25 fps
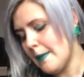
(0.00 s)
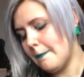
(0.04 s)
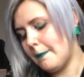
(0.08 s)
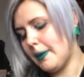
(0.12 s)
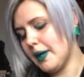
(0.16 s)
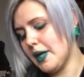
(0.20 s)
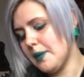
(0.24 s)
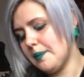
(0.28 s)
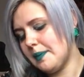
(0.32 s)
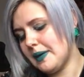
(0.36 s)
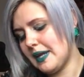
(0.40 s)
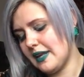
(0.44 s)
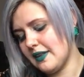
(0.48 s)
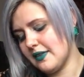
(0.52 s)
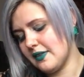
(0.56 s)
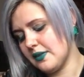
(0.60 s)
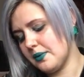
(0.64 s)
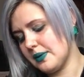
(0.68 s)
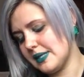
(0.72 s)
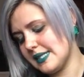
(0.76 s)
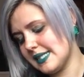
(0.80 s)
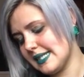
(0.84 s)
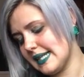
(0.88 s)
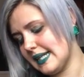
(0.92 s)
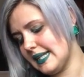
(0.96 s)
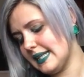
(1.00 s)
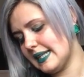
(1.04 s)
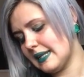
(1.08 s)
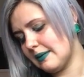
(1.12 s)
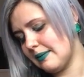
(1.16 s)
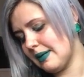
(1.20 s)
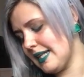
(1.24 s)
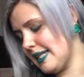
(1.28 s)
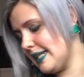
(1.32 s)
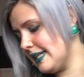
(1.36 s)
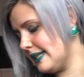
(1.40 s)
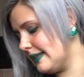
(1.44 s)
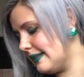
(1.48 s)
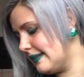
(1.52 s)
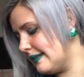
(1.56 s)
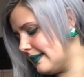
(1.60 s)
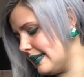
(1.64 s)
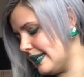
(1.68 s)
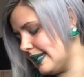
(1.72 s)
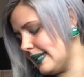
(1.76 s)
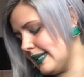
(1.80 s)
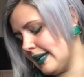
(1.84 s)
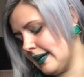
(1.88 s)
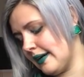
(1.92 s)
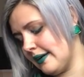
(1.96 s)
Poi ho preso quest'altra
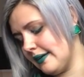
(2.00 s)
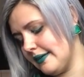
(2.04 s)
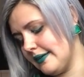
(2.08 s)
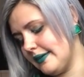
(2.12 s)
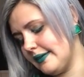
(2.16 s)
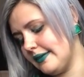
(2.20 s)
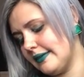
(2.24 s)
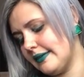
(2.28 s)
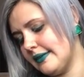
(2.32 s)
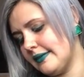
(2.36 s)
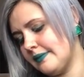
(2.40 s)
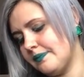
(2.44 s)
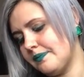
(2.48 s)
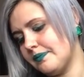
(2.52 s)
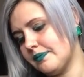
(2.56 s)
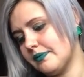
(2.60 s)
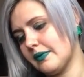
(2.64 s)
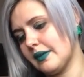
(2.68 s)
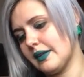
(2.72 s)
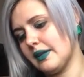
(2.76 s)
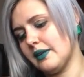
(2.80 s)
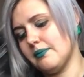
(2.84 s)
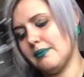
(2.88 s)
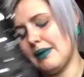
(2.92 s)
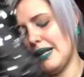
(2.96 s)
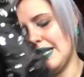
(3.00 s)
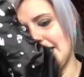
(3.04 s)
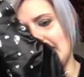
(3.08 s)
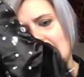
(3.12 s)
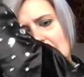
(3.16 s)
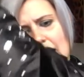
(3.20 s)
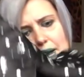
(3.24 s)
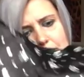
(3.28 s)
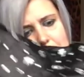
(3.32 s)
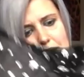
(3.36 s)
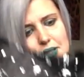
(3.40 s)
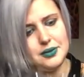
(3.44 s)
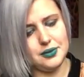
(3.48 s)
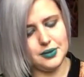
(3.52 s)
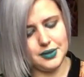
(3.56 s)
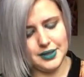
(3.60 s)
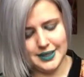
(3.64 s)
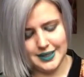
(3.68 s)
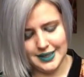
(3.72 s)
magliettina, ehm, maglia abito,